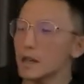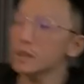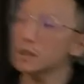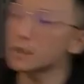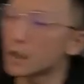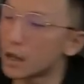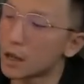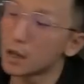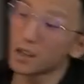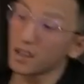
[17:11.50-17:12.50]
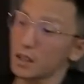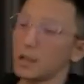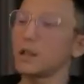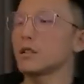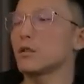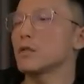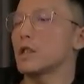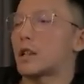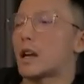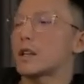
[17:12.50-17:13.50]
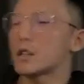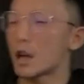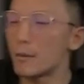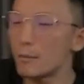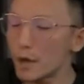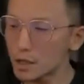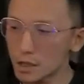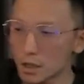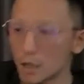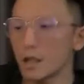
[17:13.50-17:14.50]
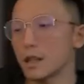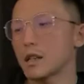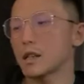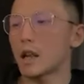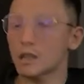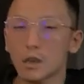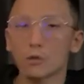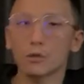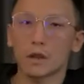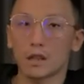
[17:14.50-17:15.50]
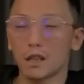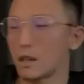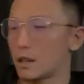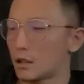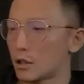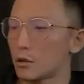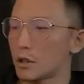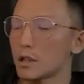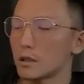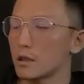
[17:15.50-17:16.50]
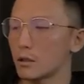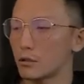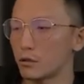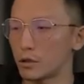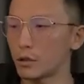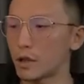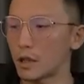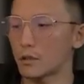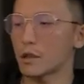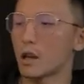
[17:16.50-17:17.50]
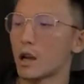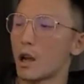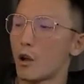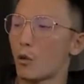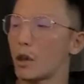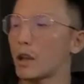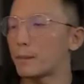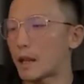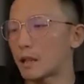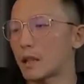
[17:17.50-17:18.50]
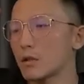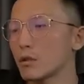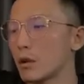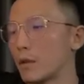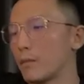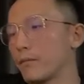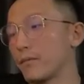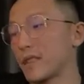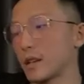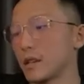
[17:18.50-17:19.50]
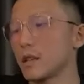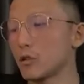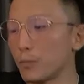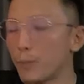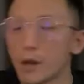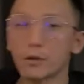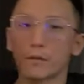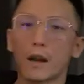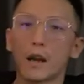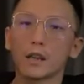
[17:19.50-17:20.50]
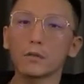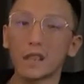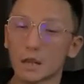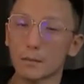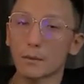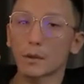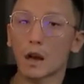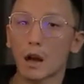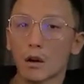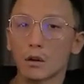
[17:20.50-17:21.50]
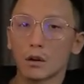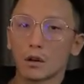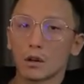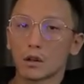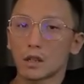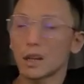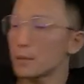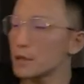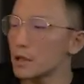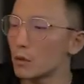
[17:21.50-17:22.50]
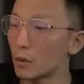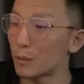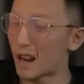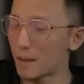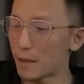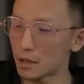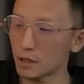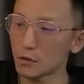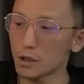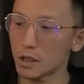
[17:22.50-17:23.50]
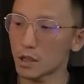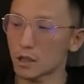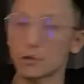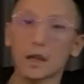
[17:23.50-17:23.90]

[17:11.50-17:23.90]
我通常分三步走：稳住情绪、复盘原因、总结教训。第一步是稳住情绪。一般而言，新员工还是很积极的，想尽快出业绩的。